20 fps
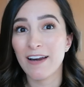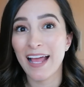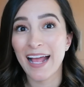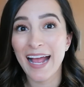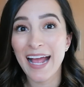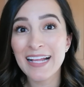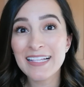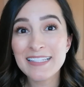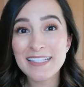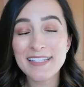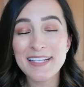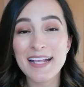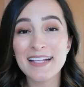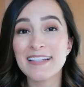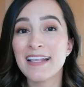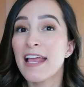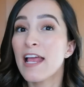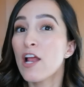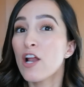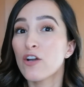
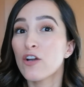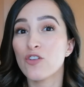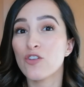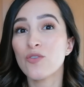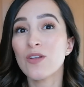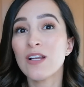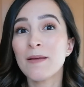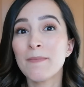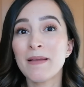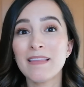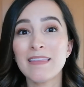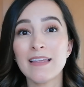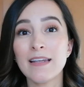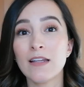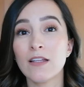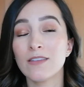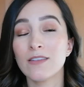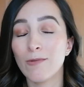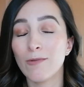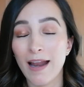fragancias, no solamente
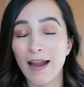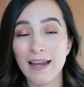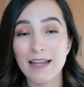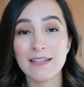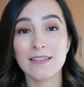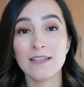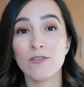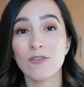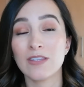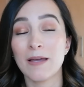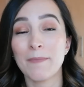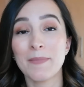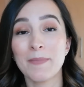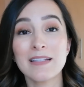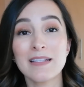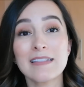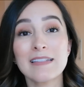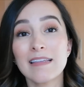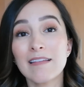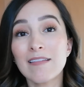naturales, sino
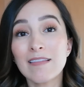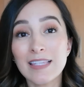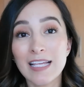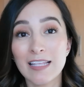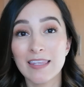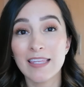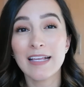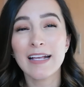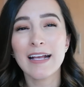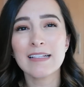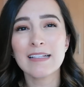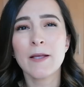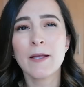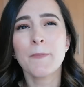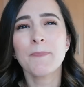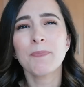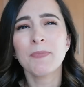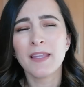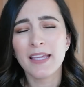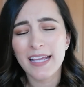también sintéticas
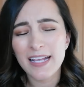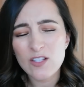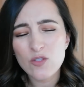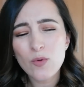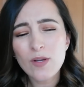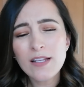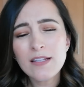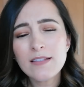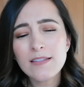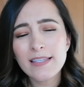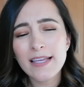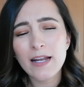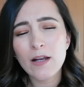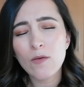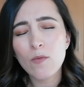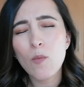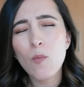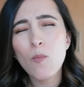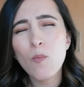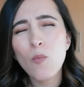que suelen
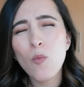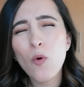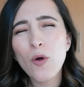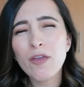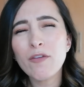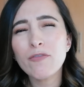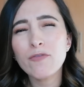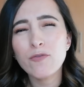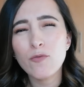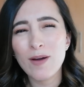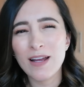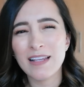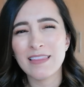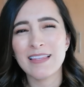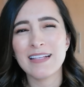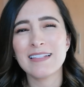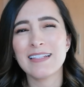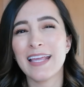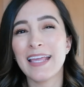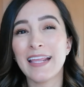ser muy
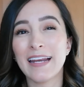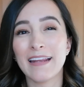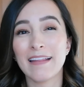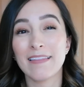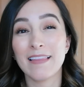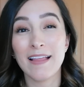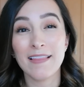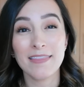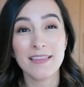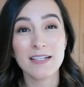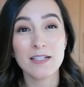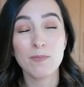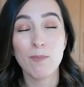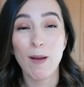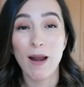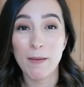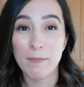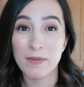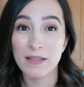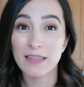fuertes e irritantes
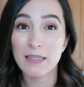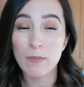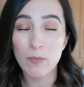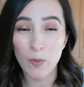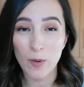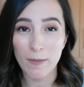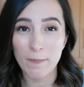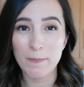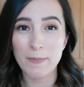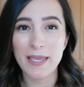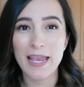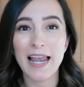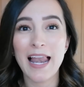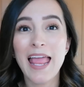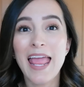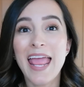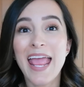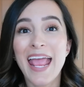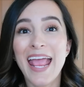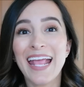para mi tipo de piel.
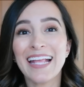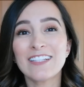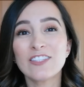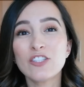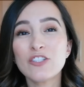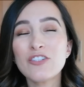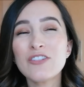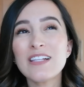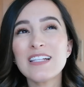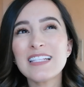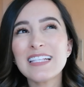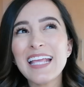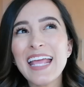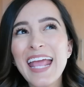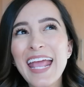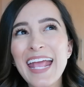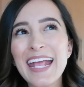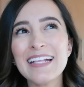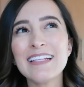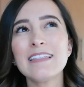Entonces,
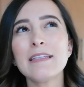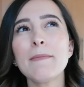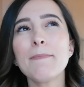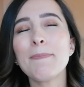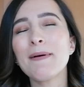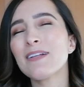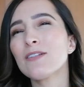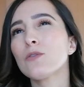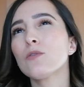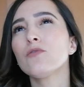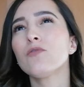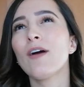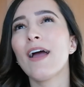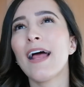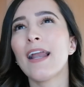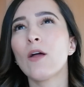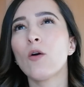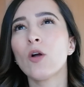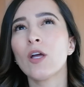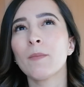este paso fue
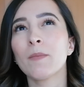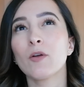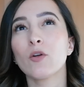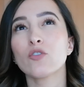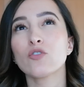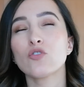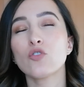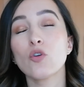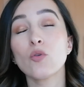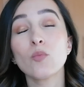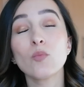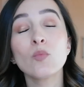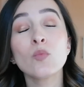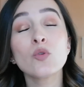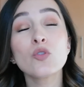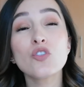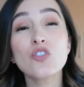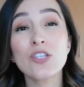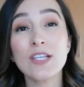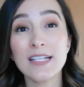algo que me costó
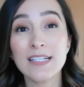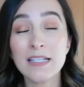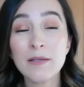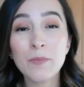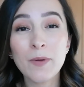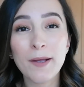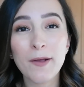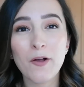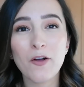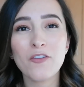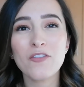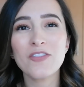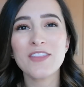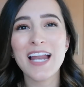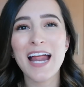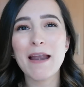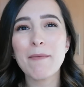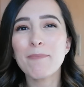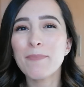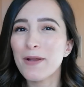muchísimo
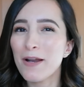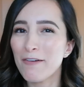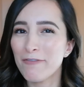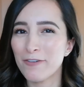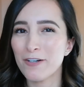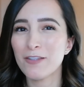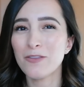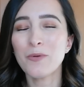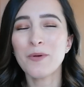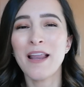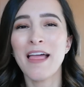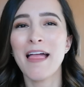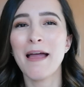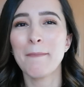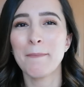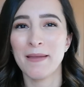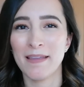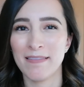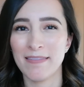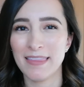encontrar, pero
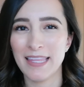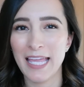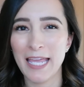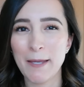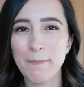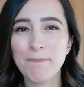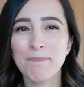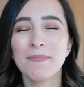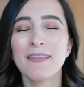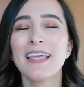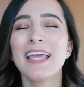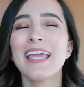afortunadamente...